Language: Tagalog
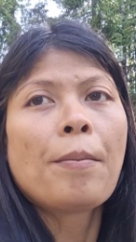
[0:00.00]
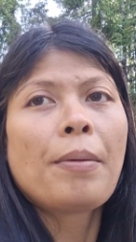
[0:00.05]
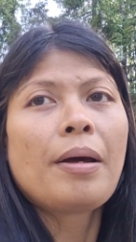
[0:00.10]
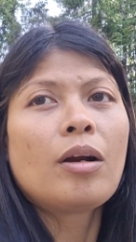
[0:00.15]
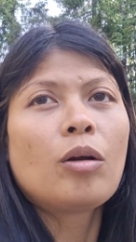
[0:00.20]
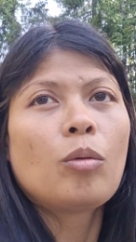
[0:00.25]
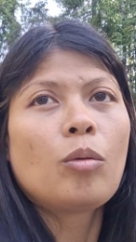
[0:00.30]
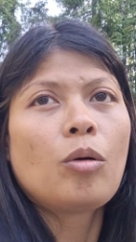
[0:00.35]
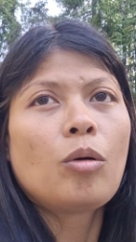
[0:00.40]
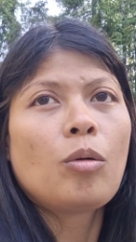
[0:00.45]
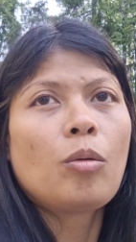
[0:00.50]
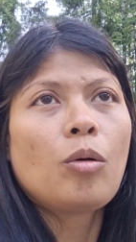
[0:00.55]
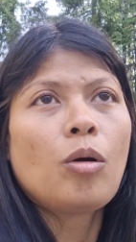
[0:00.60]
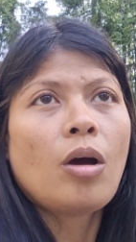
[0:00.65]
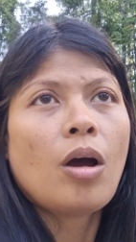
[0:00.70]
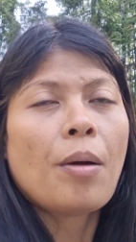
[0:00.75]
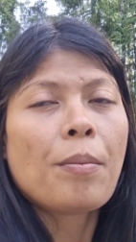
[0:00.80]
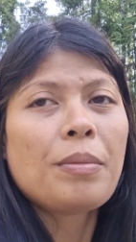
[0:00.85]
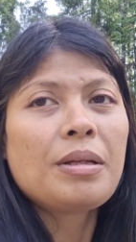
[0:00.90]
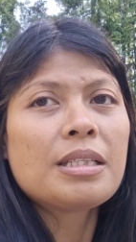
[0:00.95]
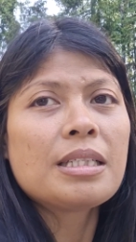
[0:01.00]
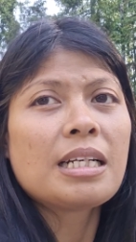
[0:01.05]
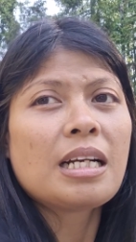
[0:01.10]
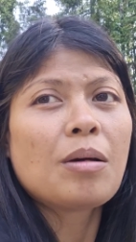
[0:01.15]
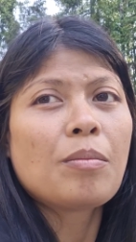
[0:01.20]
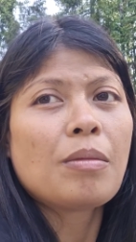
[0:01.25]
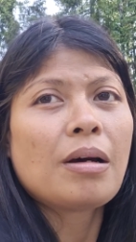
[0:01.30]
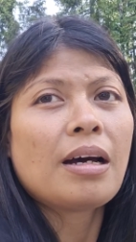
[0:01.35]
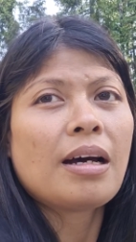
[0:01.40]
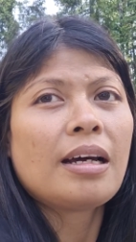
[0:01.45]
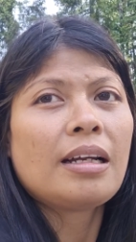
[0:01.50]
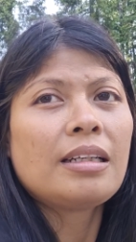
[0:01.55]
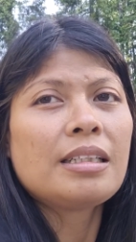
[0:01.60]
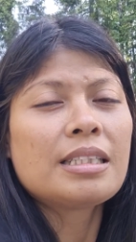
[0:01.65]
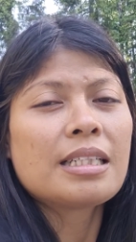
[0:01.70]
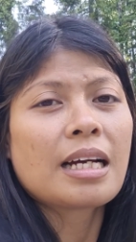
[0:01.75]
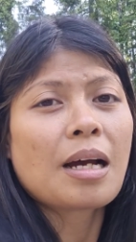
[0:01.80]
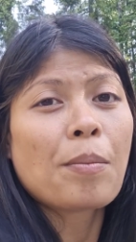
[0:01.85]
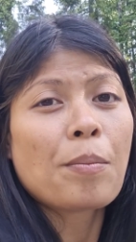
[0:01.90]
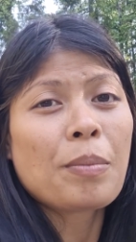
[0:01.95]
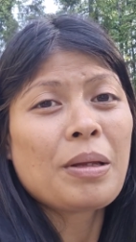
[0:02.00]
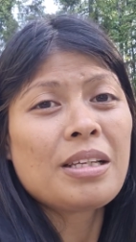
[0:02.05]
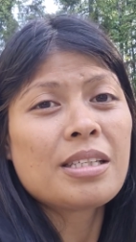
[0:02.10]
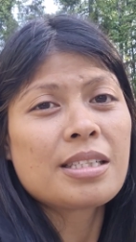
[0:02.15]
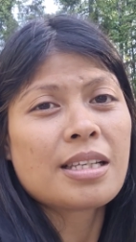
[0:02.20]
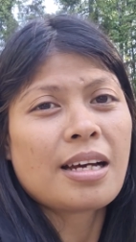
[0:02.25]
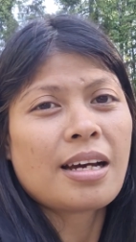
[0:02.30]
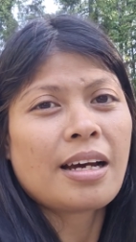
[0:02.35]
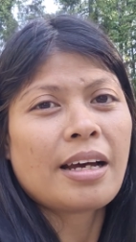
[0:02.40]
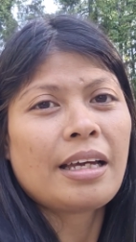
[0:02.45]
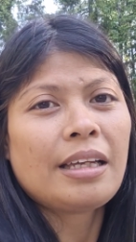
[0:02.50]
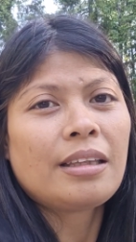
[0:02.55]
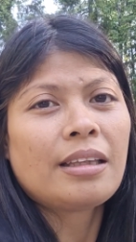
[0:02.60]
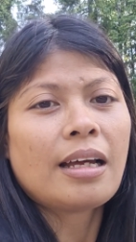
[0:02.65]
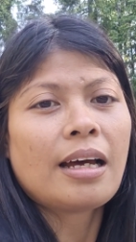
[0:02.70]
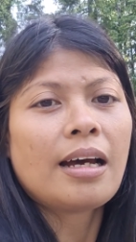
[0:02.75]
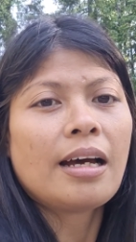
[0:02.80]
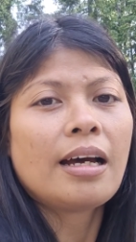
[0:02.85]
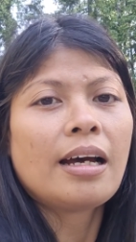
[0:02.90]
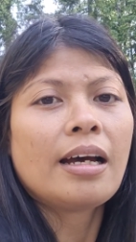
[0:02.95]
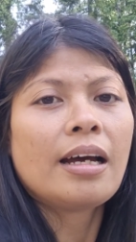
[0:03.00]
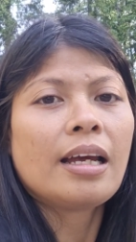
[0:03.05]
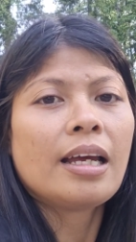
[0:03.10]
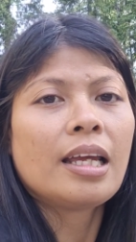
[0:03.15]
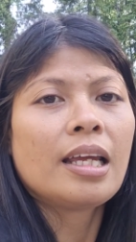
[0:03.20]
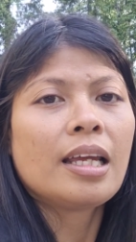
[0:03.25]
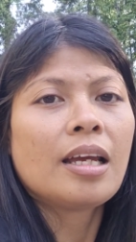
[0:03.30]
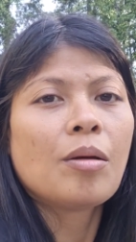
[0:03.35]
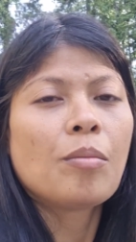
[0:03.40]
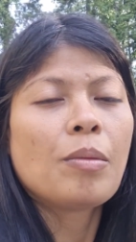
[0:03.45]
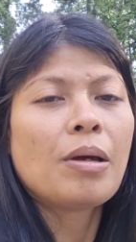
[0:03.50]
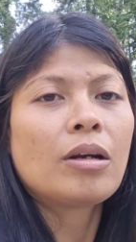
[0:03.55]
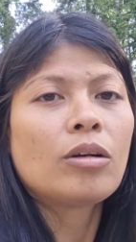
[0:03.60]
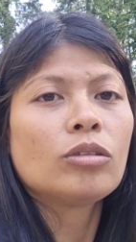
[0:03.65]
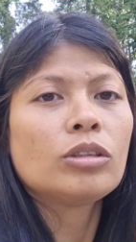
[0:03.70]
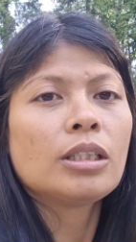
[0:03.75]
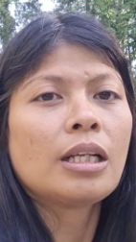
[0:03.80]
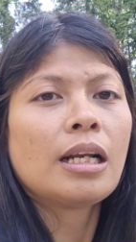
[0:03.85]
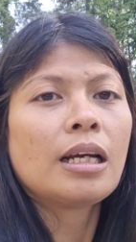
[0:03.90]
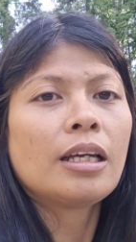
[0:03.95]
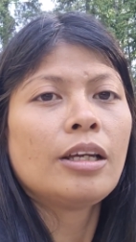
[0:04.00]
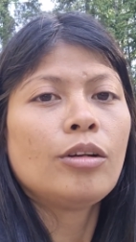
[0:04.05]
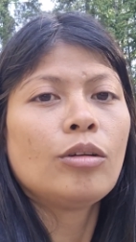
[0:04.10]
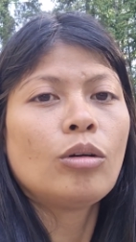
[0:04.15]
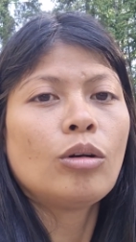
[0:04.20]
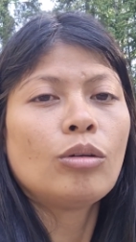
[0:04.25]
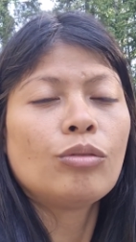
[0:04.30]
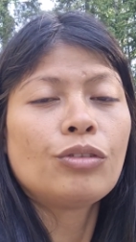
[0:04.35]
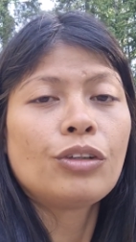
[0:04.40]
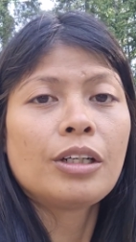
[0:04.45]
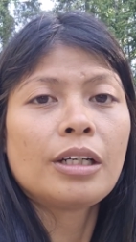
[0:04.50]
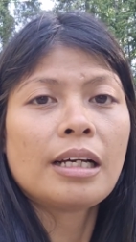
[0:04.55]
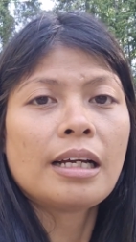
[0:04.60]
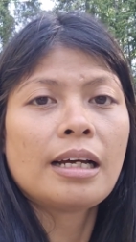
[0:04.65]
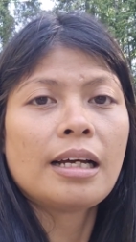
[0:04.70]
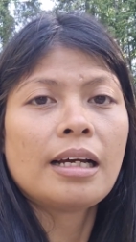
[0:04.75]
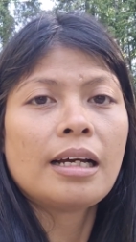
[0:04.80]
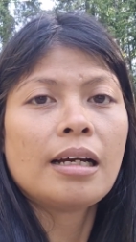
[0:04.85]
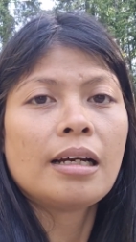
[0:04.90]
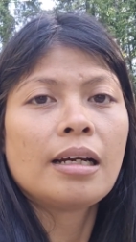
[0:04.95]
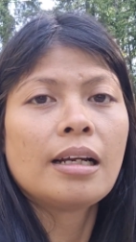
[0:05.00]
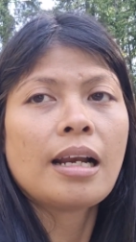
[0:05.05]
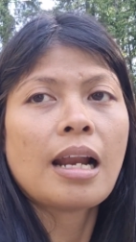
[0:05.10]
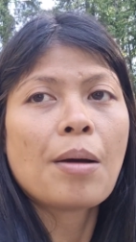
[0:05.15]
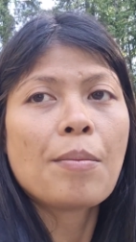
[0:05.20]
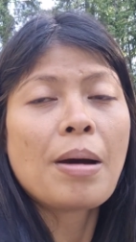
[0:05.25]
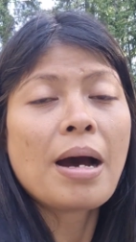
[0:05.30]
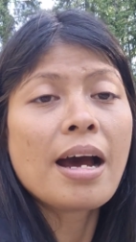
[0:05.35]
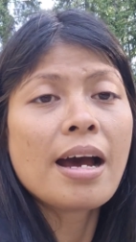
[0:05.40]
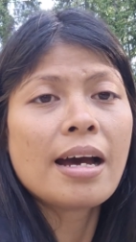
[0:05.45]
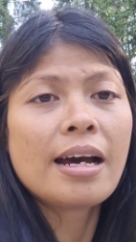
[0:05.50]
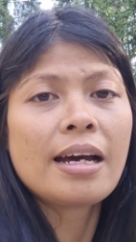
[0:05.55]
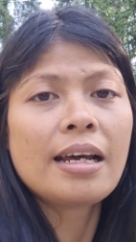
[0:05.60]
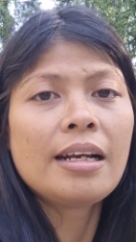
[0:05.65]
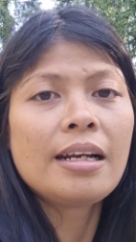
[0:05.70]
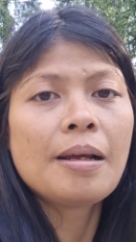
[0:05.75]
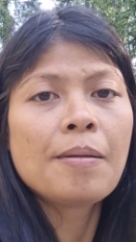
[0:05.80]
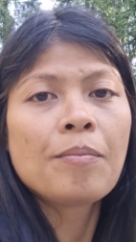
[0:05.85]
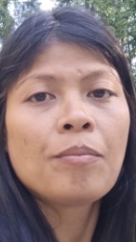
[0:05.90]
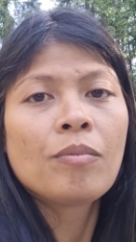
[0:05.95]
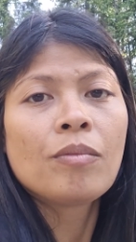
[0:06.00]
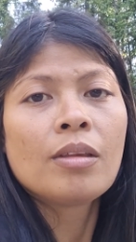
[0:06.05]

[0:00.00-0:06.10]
Pero, minsan naman, sa camping site ay meron silang ino-offer na labahan.